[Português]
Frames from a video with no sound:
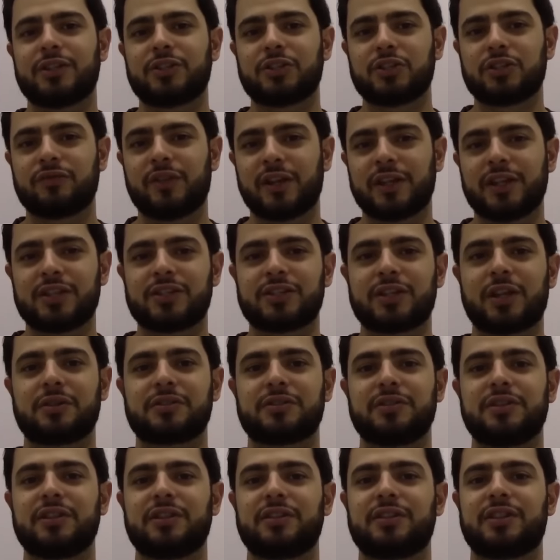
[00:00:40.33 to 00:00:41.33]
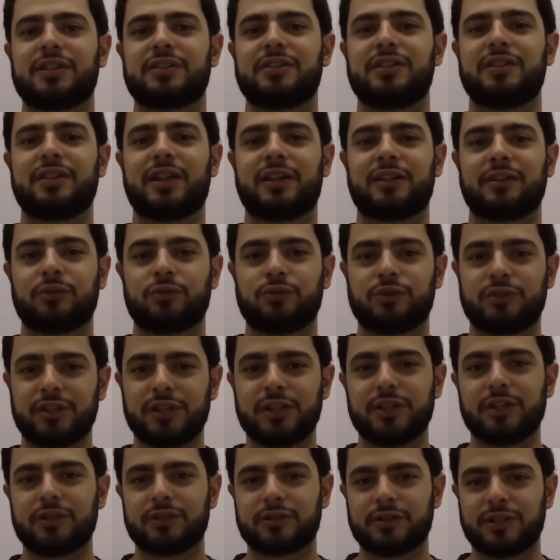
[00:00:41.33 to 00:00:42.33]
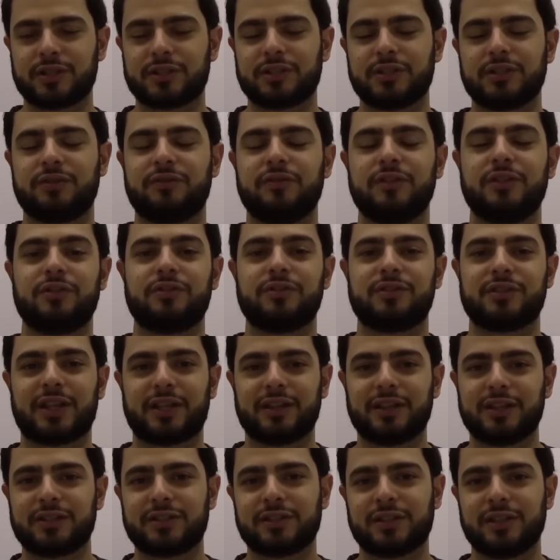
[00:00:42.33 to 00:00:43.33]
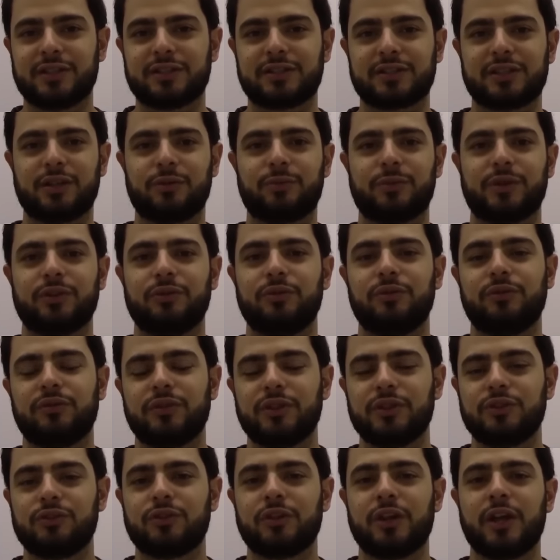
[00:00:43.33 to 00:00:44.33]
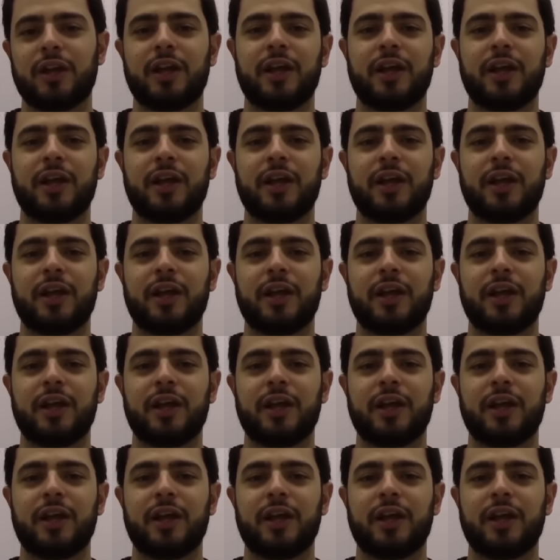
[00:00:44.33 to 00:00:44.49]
A gente vai deixar os, link na, na, os links desses vídeos na descrição aí do vídeo.